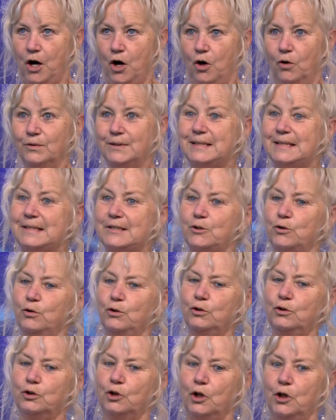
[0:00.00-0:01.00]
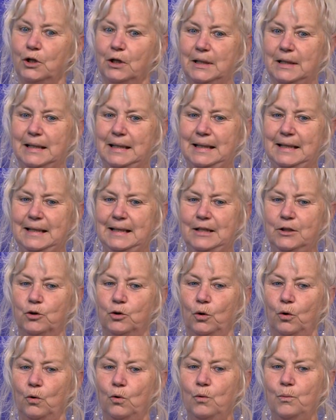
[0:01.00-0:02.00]
on discute euh, les
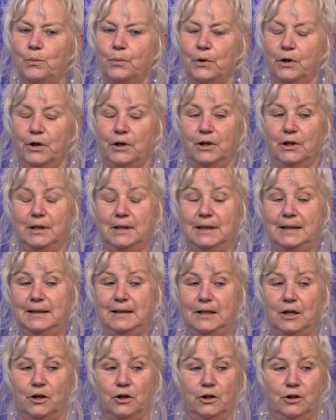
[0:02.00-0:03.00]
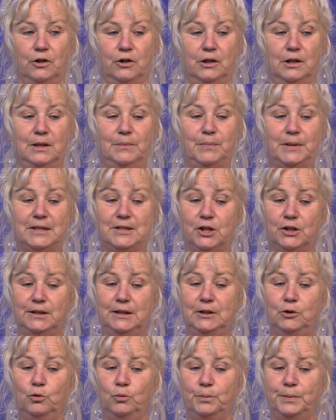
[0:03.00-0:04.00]
groupes, euh, euh, les,
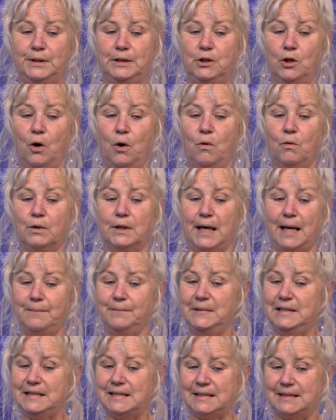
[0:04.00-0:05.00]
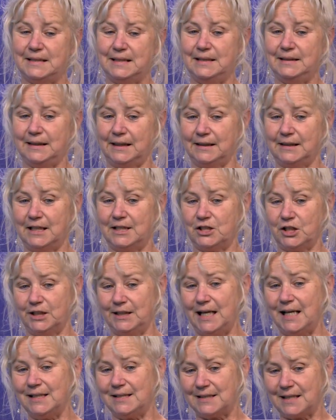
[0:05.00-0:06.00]
prisonniers d'opinion qu'Amnesty
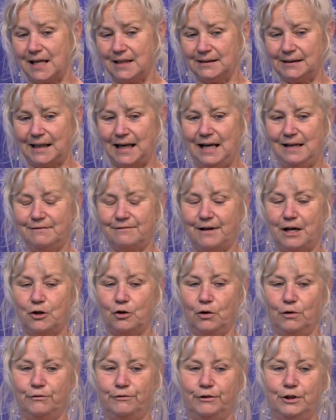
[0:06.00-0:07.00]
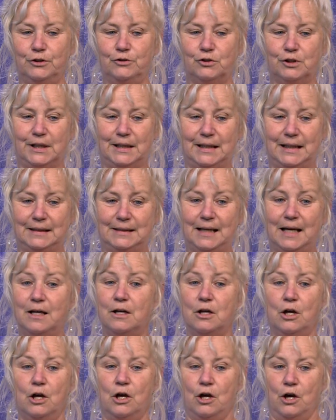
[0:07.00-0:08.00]
International Centrale francophone du Canada
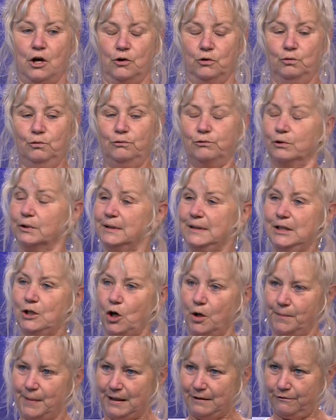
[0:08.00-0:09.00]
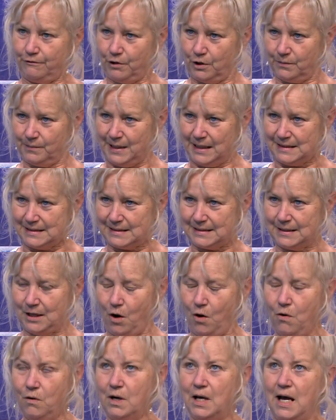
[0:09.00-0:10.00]
nous fournit comme
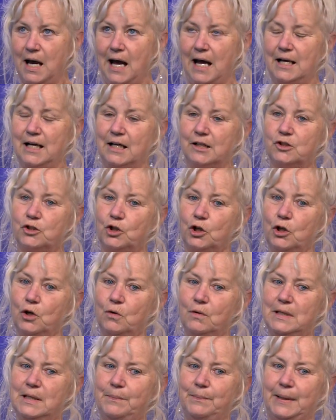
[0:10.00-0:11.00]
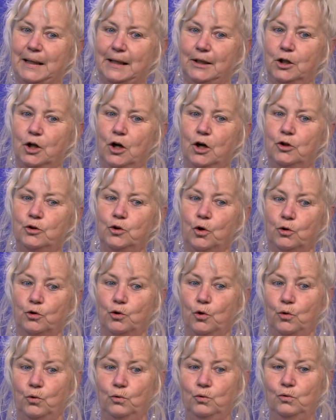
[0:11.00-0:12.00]
information. Hum. Alors, selon les périodes, on
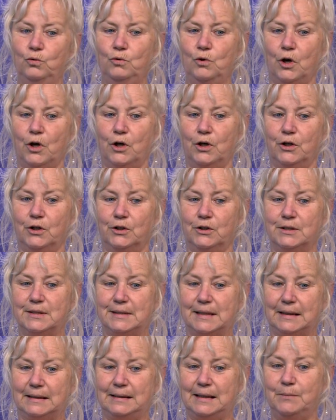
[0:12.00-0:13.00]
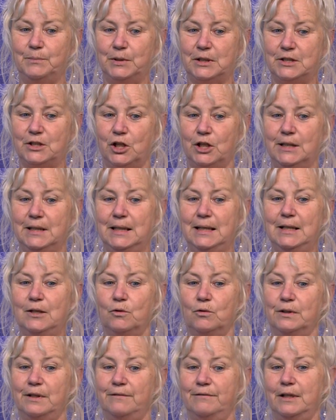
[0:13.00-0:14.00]
a eu certains prisonniers
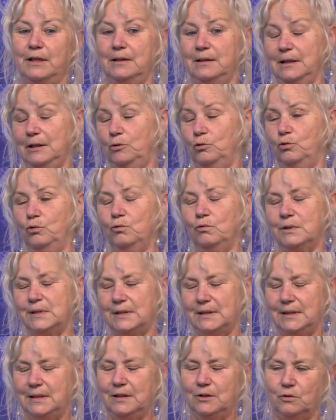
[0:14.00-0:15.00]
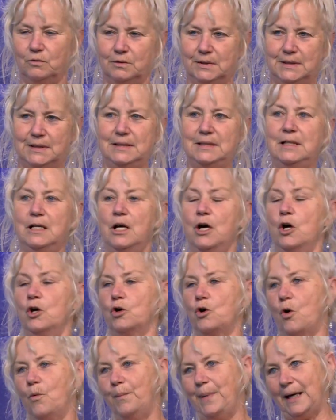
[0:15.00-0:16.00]
qu'on avait des dossiers qu'on dit
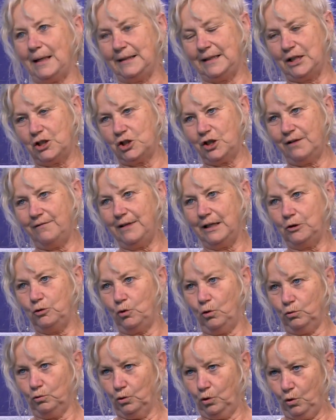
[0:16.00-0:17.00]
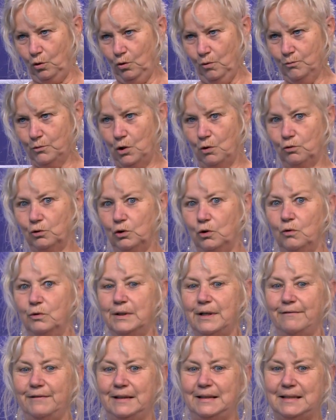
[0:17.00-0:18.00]
qu'on partageait avec d'autres groupes. Donc là,
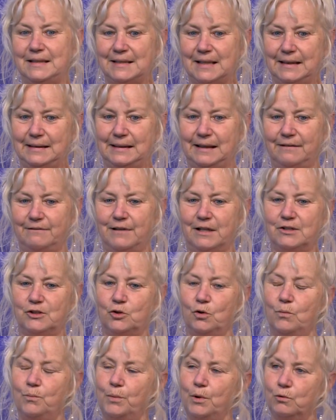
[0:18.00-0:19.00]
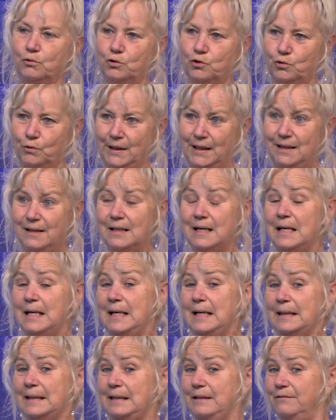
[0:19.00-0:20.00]
on avait des interventions ponctuelles
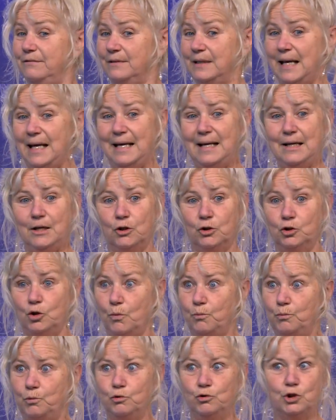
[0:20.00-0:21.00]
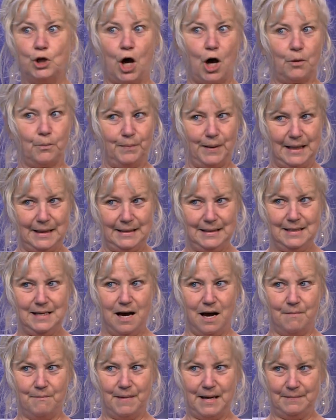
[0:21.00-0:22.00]
qui venaient de plusieurs pays
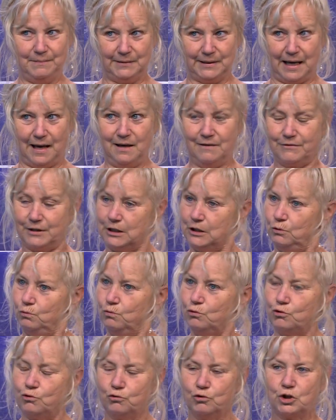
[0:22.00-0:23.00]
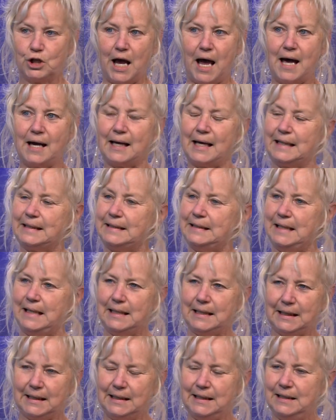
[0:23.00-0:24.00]
en même temps. Fait qu'ils nous suggèrent à qui
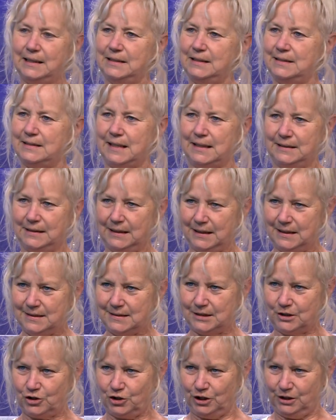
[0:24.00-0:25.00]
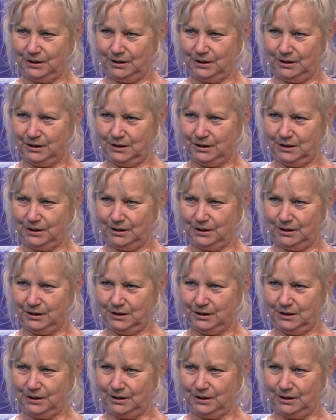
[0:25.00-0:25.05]
écrire les adresses, etc.